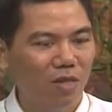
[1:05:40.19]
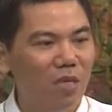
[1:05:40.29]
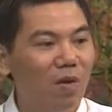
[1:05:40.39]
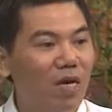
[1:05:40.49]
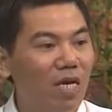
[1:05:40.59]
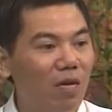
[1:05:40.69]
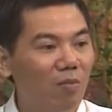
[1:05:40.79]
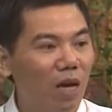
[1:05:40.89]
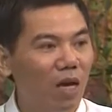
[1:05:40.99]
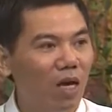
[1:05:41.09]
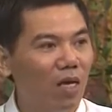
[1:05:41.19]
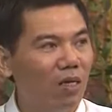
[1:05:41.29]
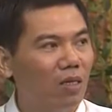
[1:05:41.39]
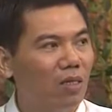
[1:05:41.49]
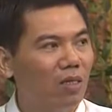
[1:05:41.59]
Nhưng mà khi
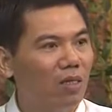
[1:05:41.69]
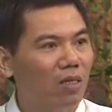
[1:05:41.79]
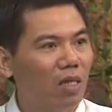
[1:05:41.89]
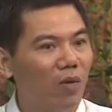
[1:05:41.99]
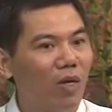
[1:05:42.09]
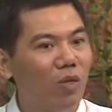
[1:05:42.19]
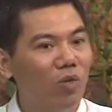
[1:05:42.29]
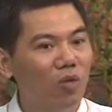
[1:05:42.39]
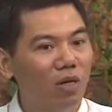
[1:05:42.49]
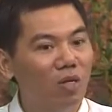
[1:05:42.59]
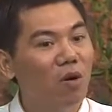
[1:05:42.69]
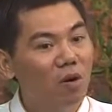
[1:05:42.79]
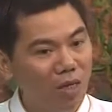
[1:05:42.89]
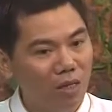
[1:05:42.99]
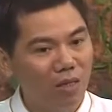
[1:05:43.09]
mà cái khóa tu ở New
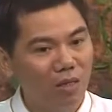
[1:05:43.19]
York ạ,